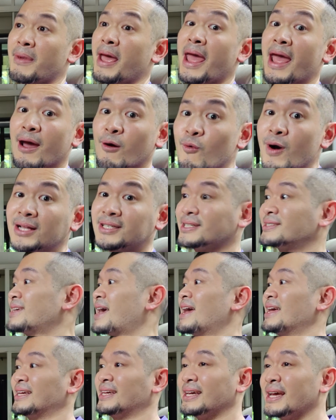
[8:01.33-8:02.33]
แม้ว่าจะ
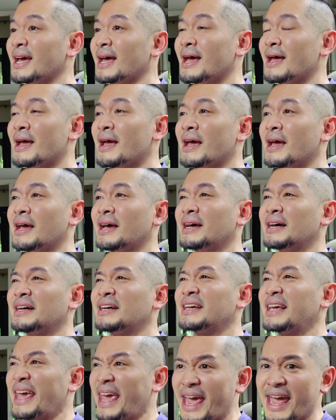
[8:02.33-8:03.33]
ใส่
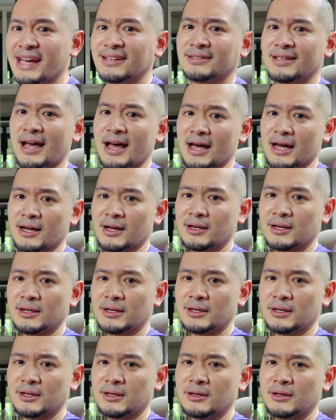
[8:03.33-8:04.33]
เคสอ่ะ
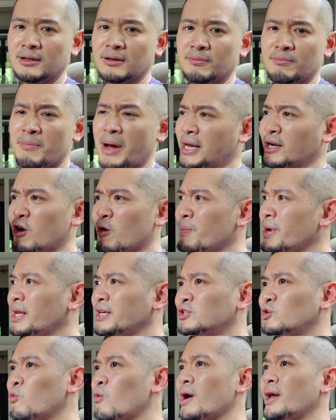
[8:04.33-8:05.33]
มันก็ไม่
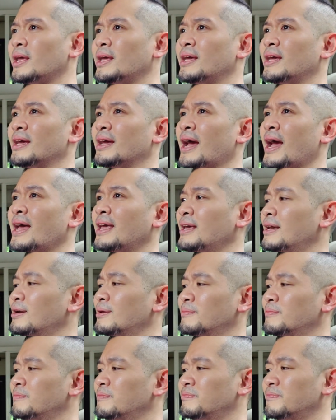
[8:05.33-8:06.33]
ได้ช่วยให้
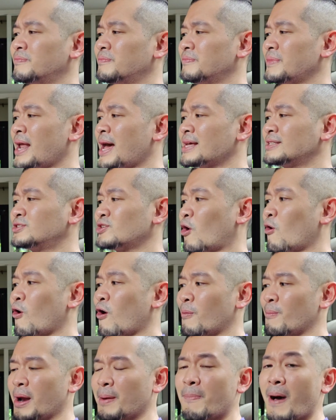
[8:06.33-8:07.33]
หน้าจอ
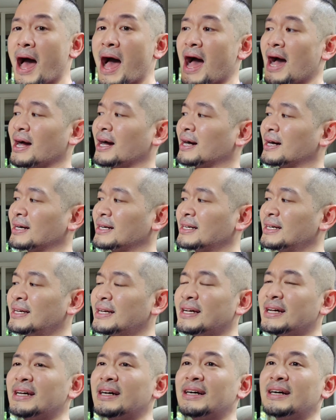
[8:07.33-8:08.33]
มันพัง
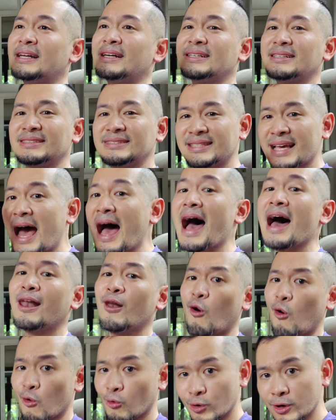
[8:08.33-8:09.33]
ช้า
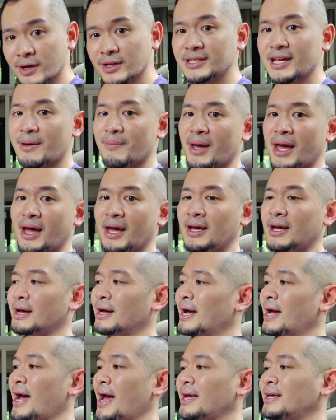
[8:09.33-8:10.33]
ลงคุณเข้าใจไหม
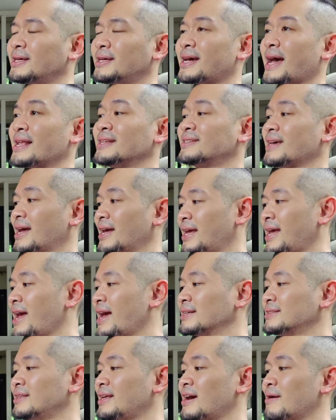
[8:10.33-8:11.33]
ไอ้การใส่เค
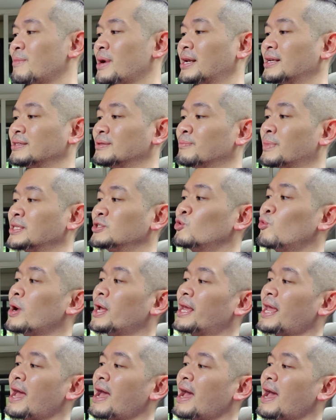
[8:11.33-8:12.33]
สเนี่ยมันมันช่
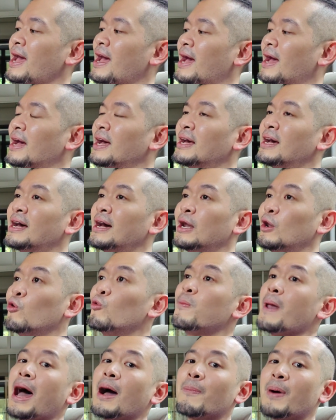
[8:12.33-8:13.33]
วยแค่
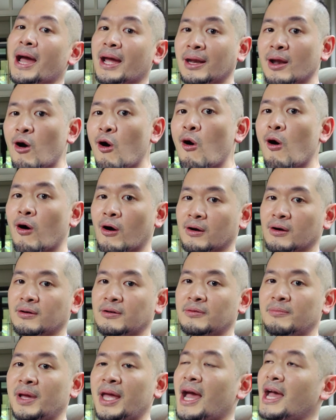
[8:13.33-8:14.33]
รูปลักษณ์ภายนอก
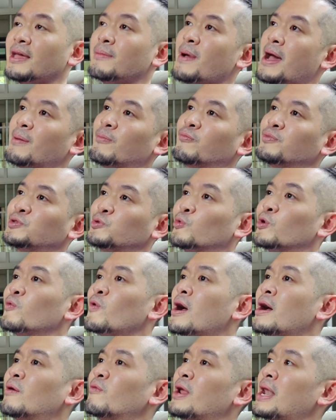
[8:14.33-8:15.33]
ไม่ให้แบบสมม
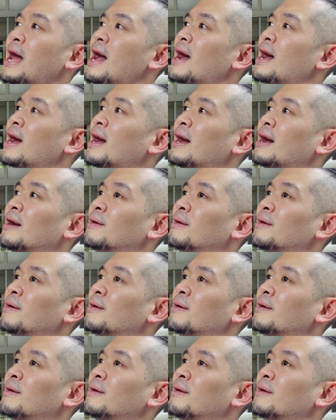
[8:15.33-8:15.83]
ติว่าเวลา